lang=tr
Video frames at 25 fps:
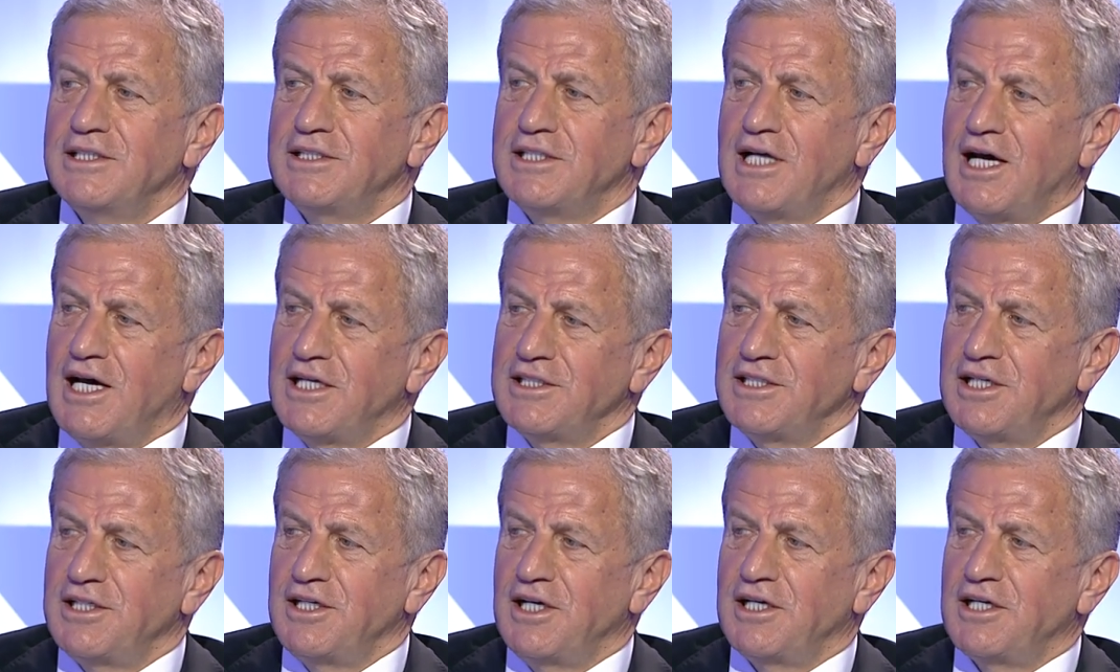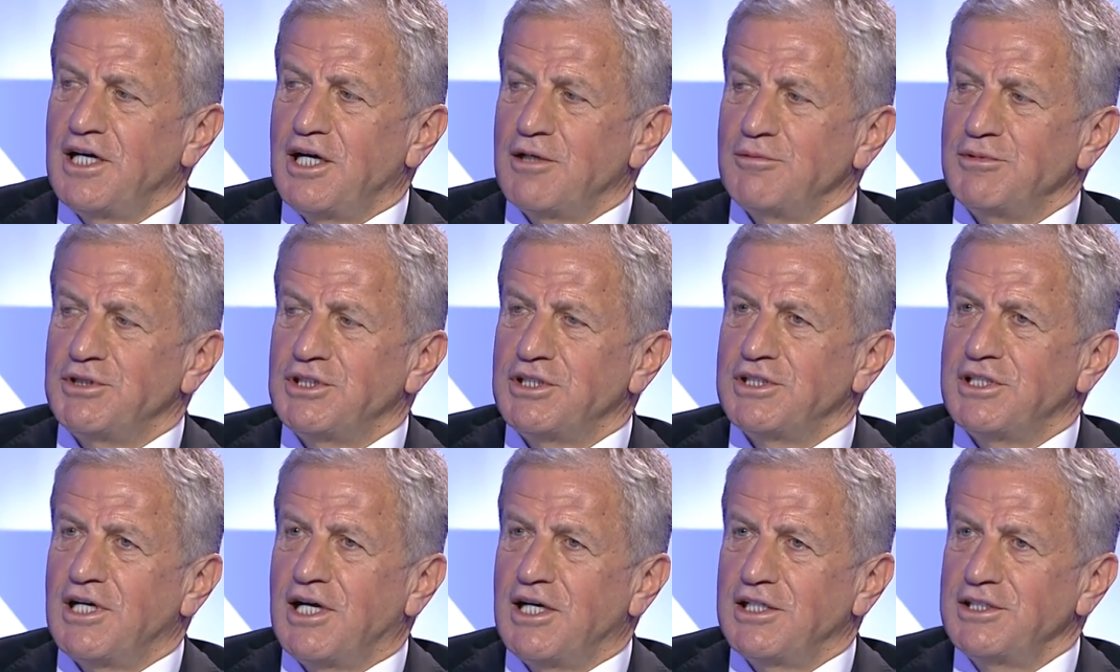daha da
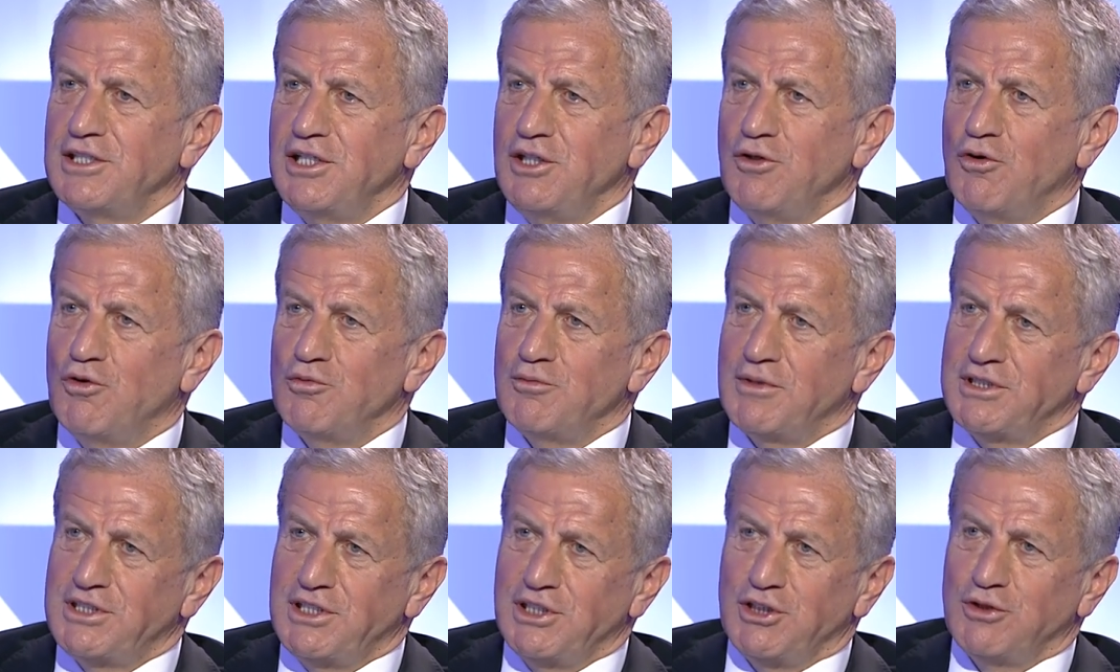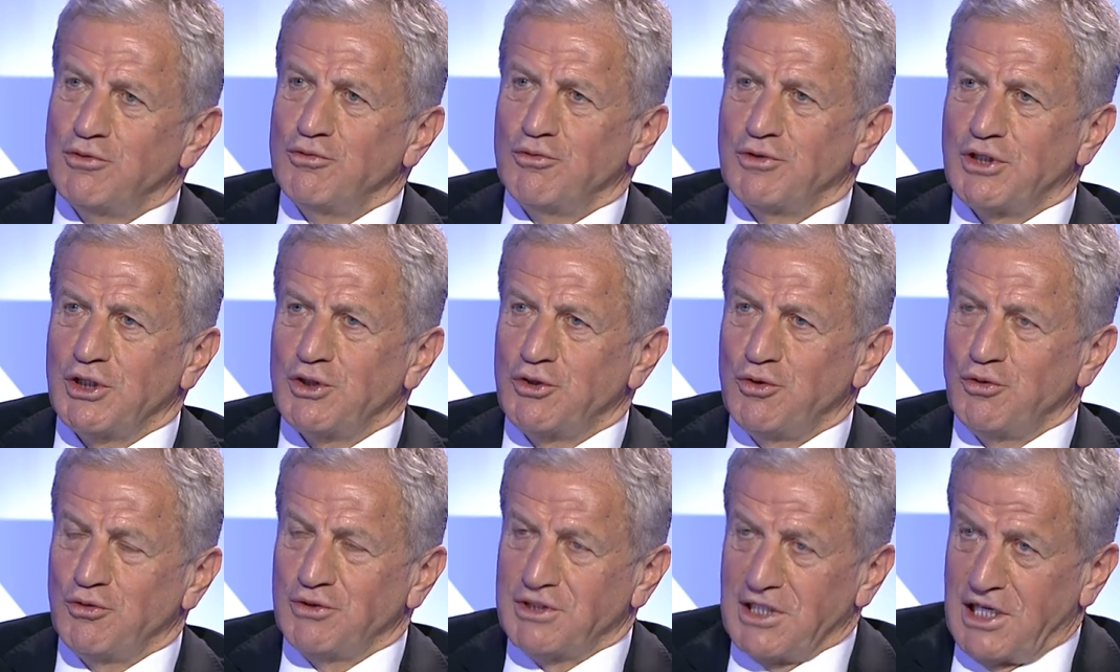rekabetçi, daha da iyi olması için
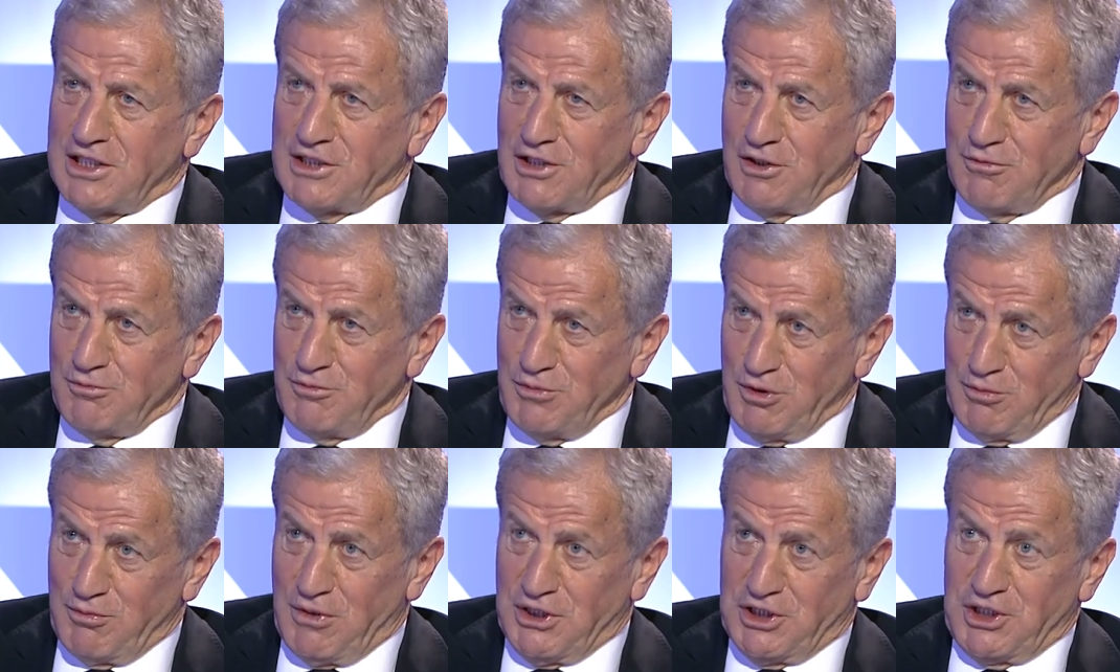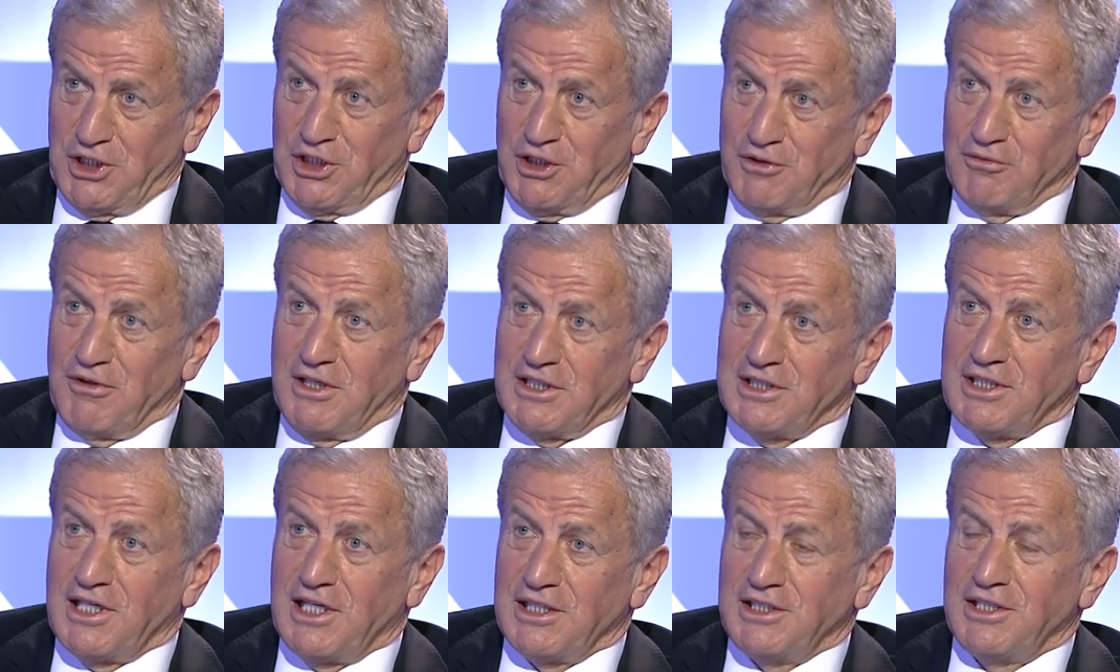uğraşıyor. Zaten bir başarı
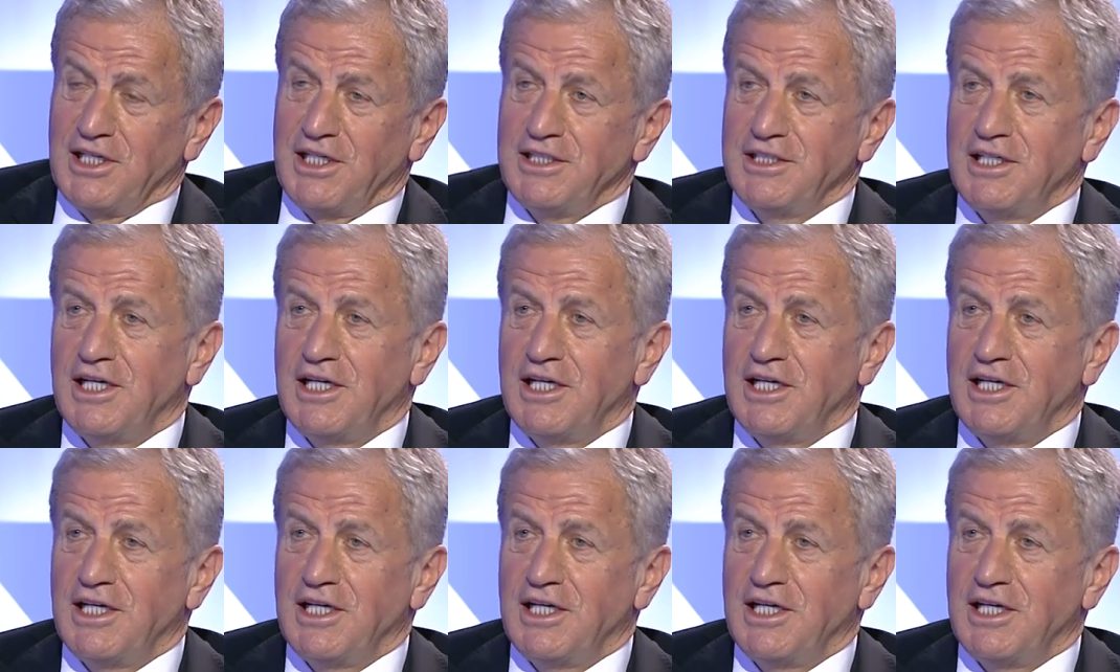var zaten.